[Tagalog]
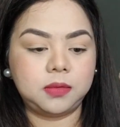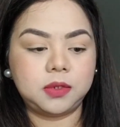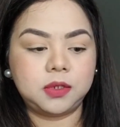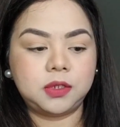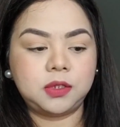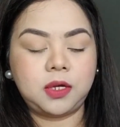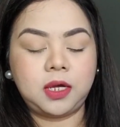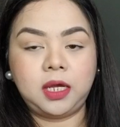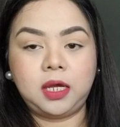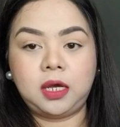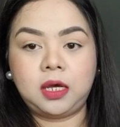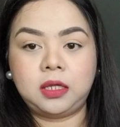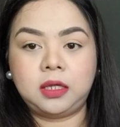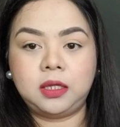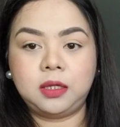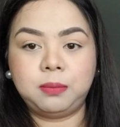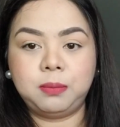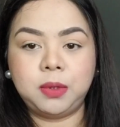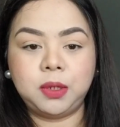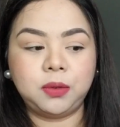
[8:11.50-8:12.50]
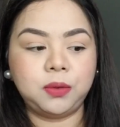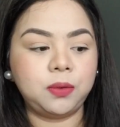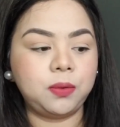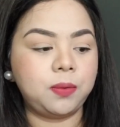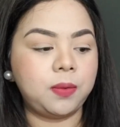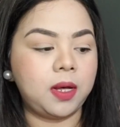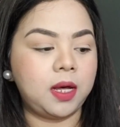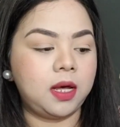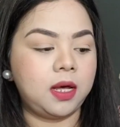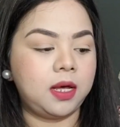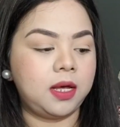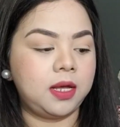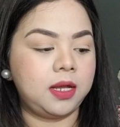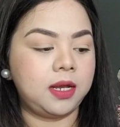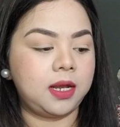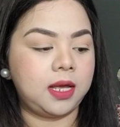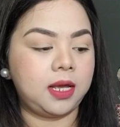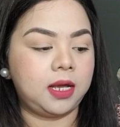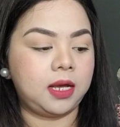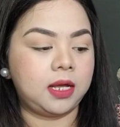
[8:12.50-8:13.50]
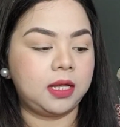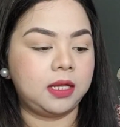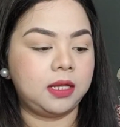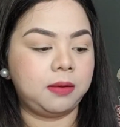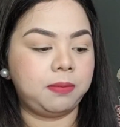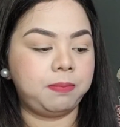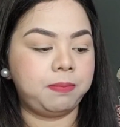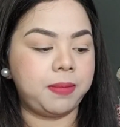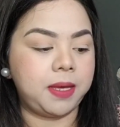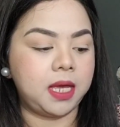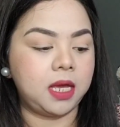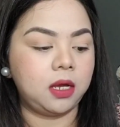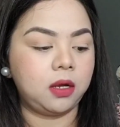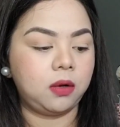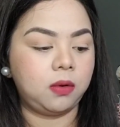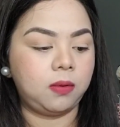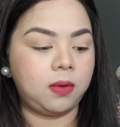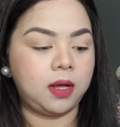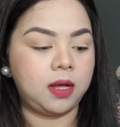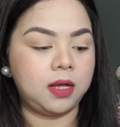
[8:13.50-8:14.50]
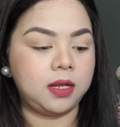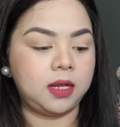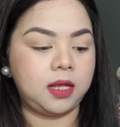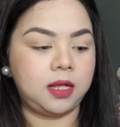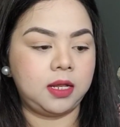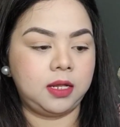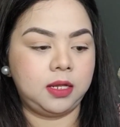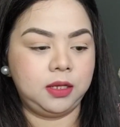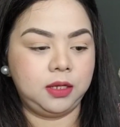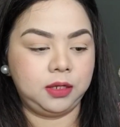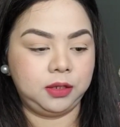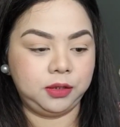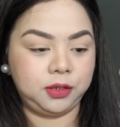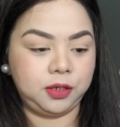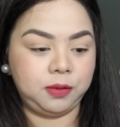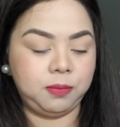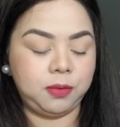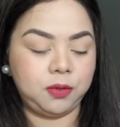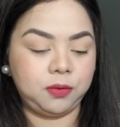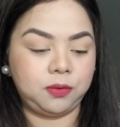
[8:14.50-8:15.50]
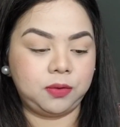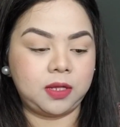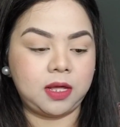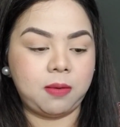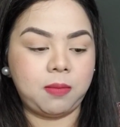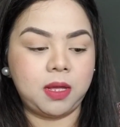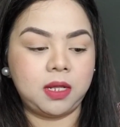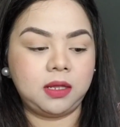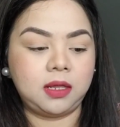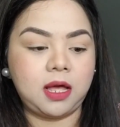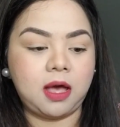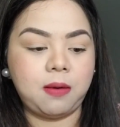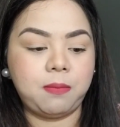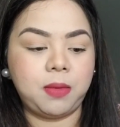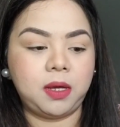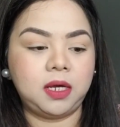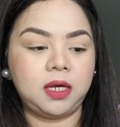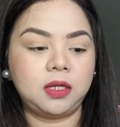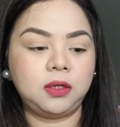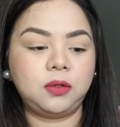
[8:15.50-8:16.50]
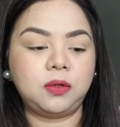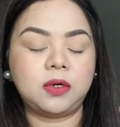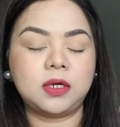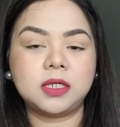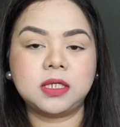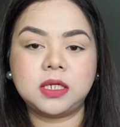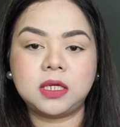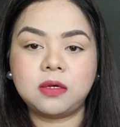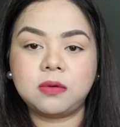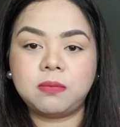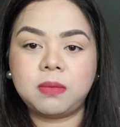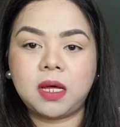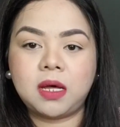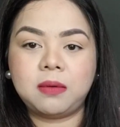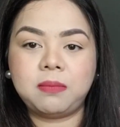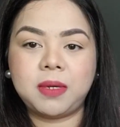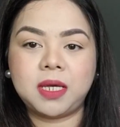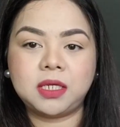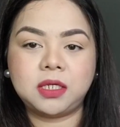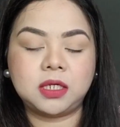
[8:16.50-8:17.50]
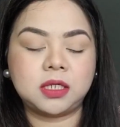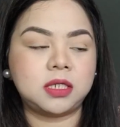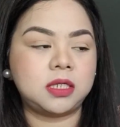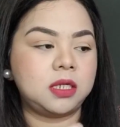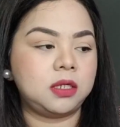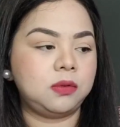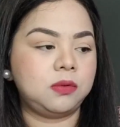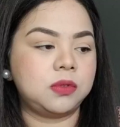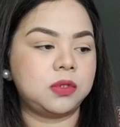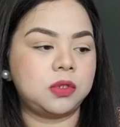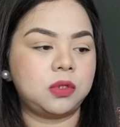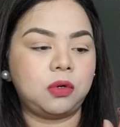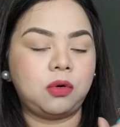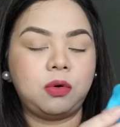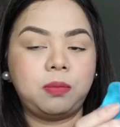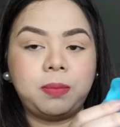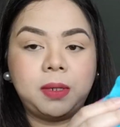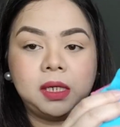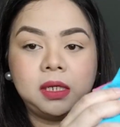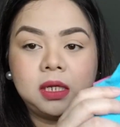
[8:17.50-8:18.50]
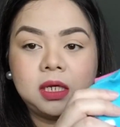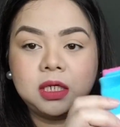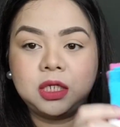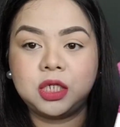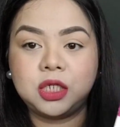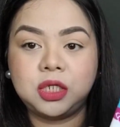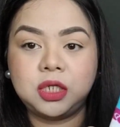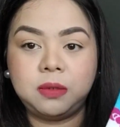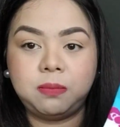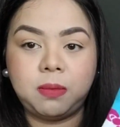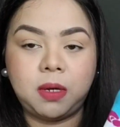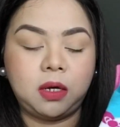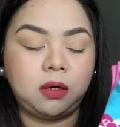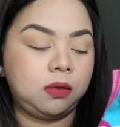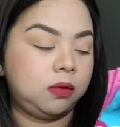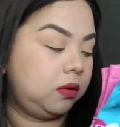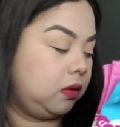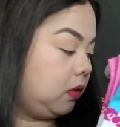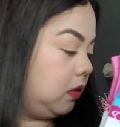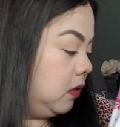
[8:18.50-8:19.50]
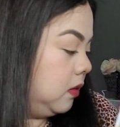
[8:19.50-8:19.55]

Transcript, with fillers: So, I cut the blue one, I got the pink one, and another blue. Tama-tama. Ganto kasi yung mga medyas na gusto ko pag nag-gym ako.